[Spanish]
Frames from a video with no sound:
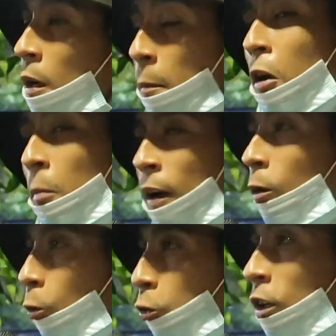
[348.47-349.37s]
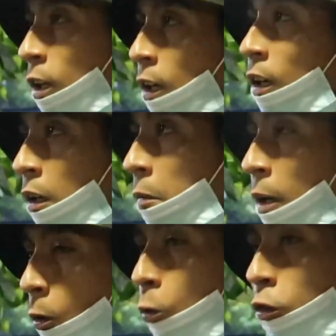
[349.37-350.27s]
Pero me gusta,
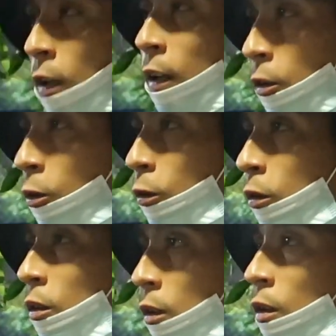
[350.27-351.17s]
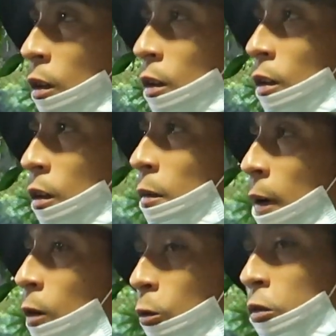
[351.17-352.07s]
me gustan y todo
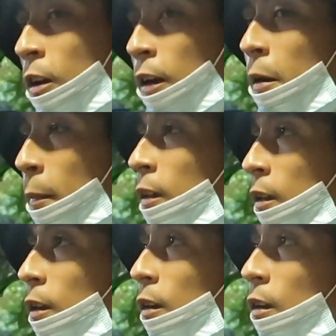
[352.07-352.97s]
me gustan realmente. ¿Cuál